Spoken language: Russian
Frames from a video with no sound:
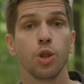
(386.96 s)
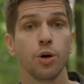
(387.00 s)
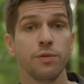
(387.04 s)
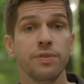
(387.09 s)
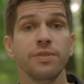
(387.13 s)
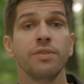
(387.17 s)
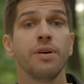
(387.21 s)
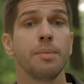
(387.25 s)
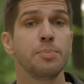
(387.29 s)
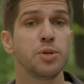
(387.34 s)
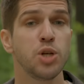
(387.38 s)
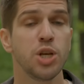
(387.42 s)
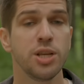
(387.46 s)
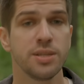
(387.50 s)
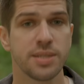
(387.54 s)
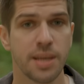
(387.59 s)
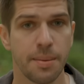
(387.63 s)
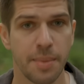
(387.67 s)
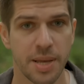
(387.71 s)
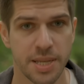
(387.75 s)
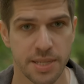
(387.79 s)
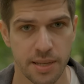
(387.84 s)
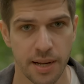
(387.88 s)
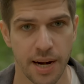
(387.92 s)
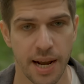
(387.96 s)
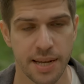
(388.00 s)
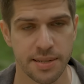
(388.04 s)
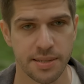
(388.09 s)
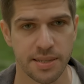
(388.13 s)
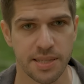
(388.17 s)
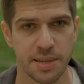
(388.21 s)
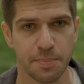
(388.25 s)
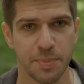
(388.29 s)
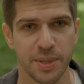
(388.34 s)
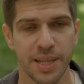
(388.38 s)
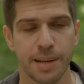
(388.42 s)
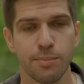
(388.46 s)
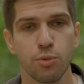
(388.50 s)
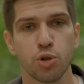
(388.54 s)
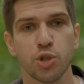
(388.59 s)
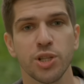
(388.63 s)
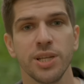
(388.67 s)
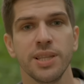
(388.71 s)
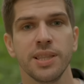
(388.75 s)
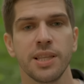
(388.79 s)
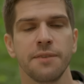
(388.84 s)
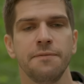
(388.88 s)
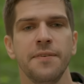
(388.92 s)
Но вы вообще не заметите разницы, потому
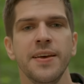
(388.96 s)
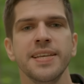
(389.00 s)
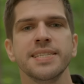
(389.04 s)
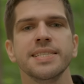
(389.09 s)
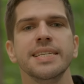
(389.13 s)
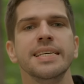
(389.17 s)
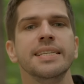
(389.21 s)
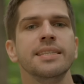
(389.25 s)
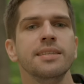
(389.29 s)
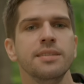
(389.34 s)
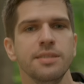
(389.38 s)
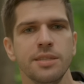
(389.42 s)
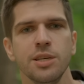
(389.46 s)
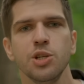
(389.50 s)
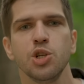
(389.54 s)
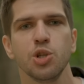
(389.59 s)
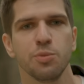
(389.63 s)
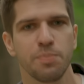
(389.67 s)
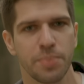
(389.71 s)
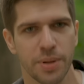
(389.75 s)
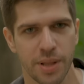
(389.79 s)
что интерфейс идентичен